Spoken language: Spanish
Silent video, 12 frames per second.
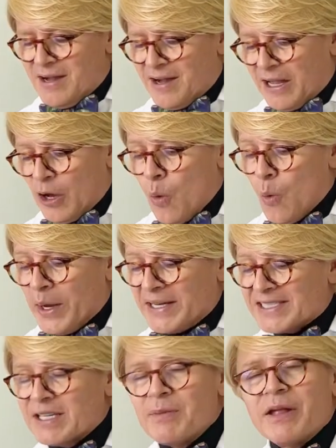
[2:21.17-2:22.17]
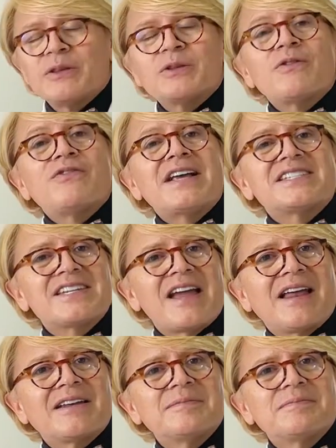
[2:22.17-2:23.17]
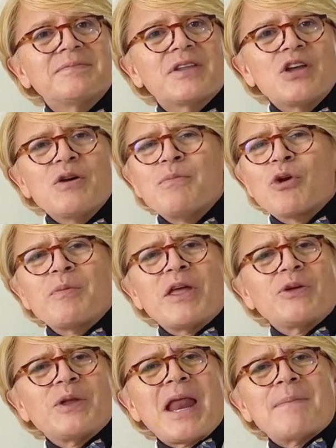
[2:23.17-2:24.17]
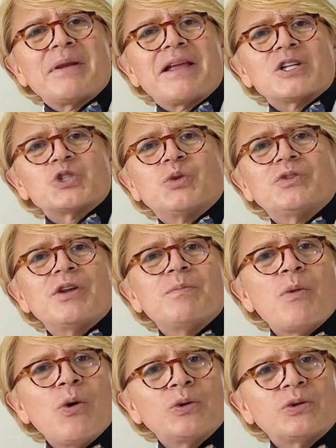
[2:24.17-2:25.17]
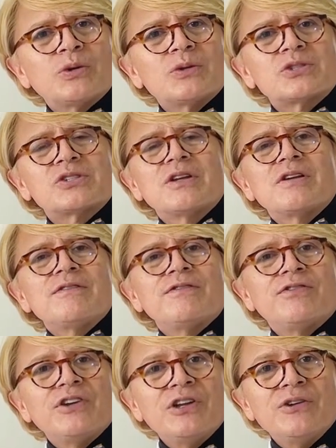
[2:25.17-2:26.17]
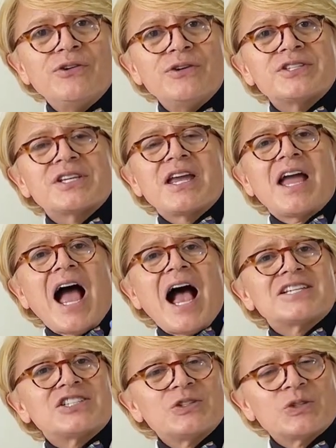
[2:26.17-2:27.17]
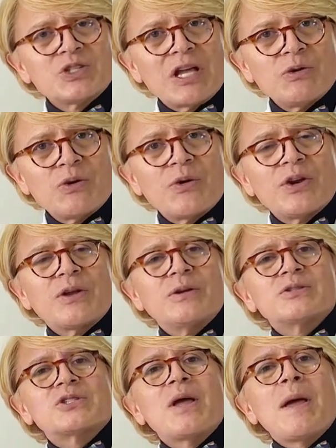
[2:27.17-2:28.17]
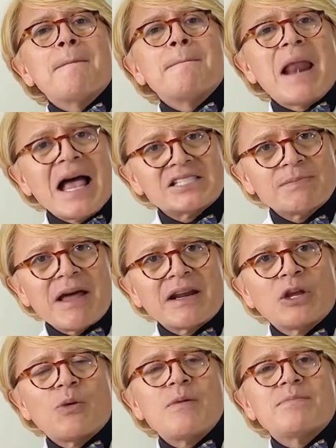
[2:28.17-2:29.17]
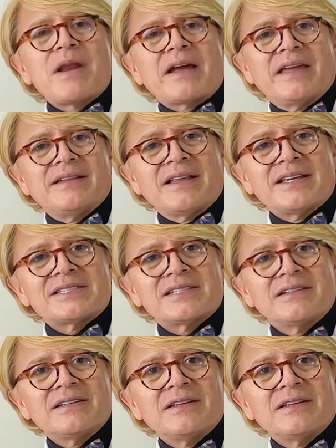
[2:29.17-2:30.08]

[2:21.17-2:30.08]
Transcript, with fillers: rejuvenecimiento facial por medio de la aplicación de botos, fillers, ácidos hialurónicos, plasma rico en plaquetas,